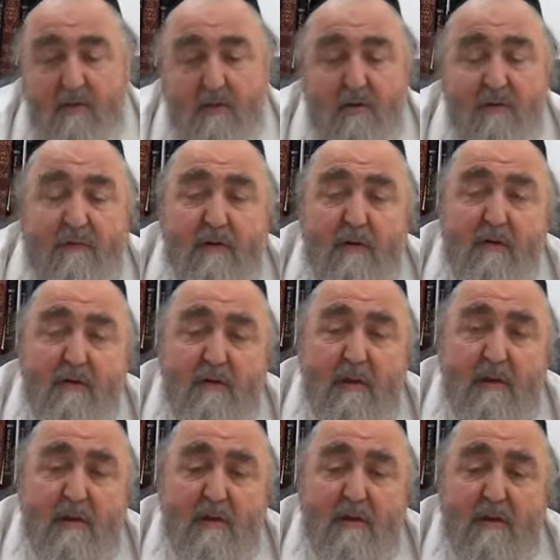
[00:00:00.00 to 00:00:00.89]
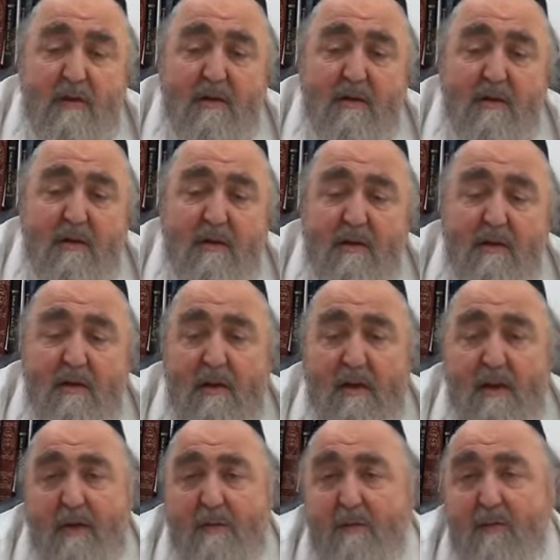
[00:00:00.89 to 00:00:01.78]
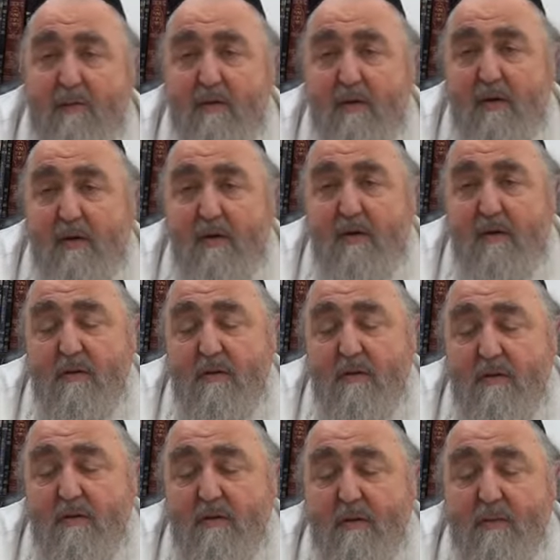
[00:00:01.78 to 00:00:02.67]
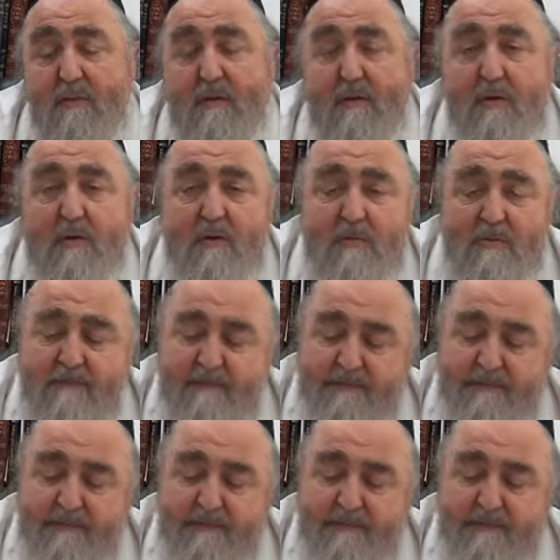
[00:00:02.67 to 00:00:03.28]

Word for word: Devant lui, il y a plusieurs options.